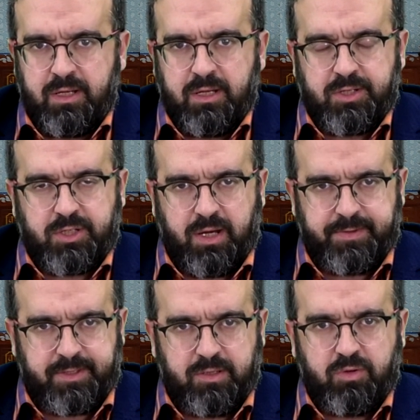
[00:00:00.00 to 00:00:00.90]

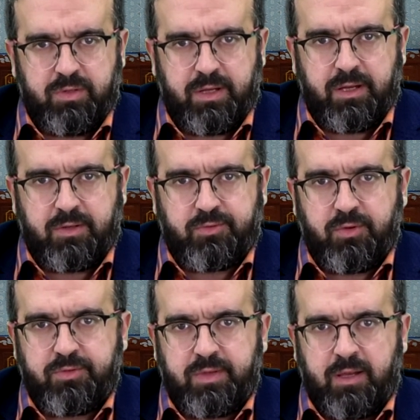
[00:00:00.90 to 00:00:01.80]
şahsi olarak,
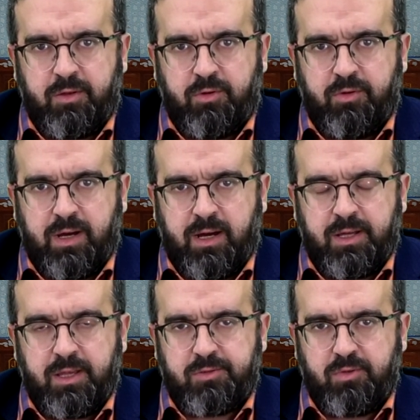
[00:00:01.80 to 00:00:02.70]
sosyal
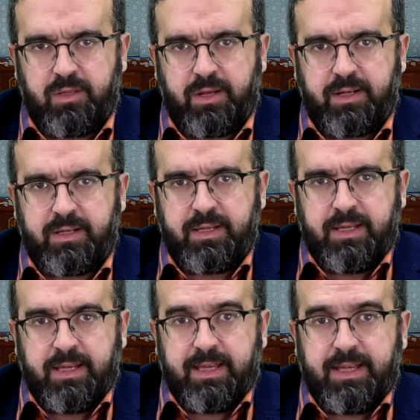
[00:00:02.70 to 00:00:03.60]
hayat olarak
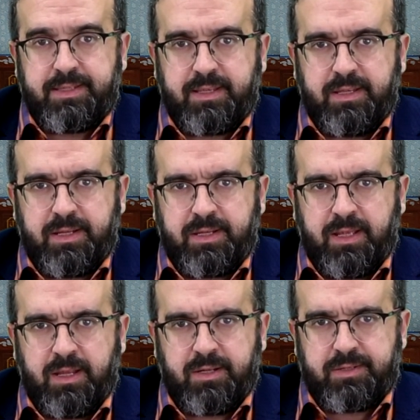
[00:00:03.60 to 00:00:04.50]
etkileri
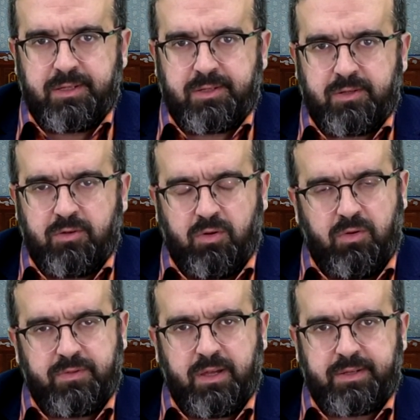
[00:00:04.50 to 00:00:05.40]
nelerdir?
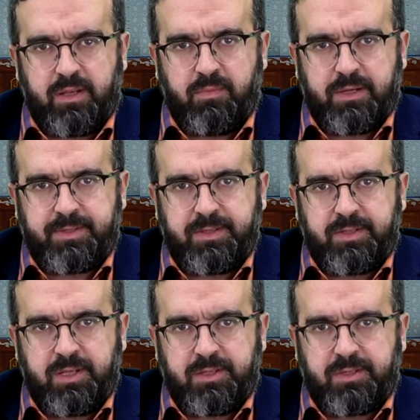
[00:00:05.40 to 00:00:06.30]
Onlardan
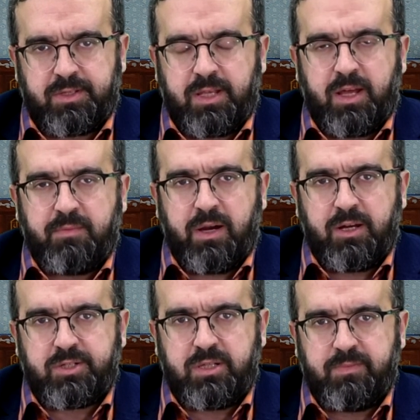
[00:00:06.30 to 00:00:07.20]
bahsedeceğiz. Cenab-ı
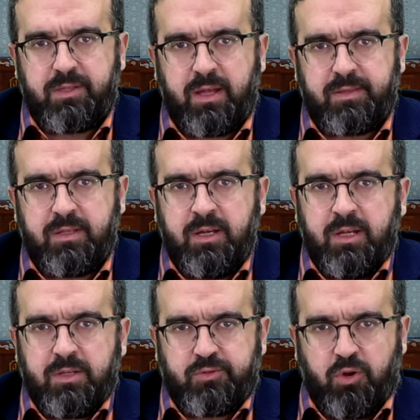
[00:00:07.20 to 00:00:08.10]
Hak şimdiden
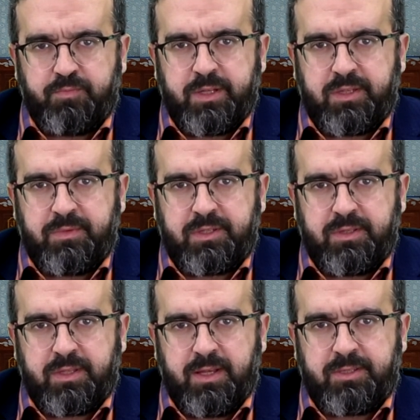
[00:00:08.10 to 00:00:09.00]

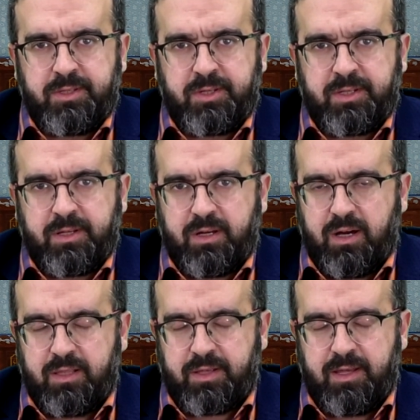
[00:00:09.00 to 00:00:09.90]
sohbetimizin tesirini
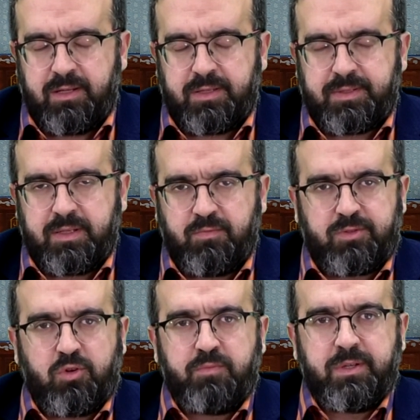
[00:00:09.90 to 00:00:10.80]
halk eylesin ve
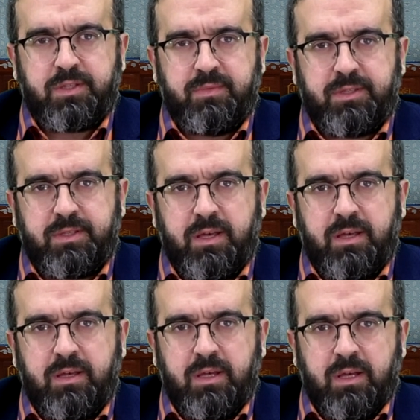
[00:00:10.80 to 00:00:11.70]

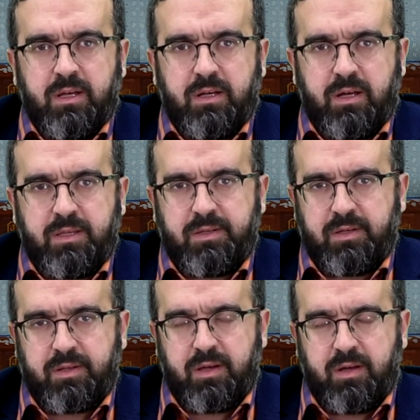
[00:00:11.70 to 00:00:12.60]
sohbetimizde
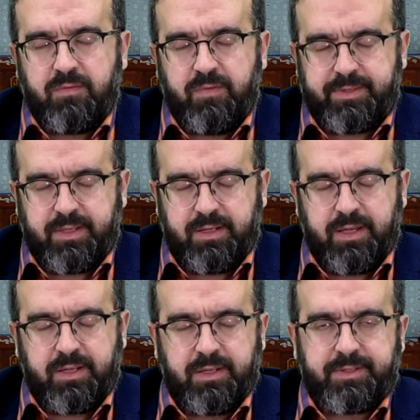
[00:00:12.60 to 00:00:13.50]
hayırlara vesile
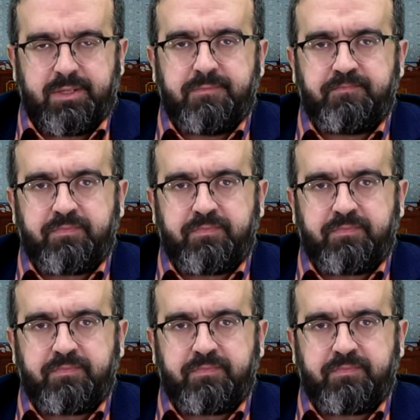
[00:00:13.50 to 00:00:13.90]
eylesin.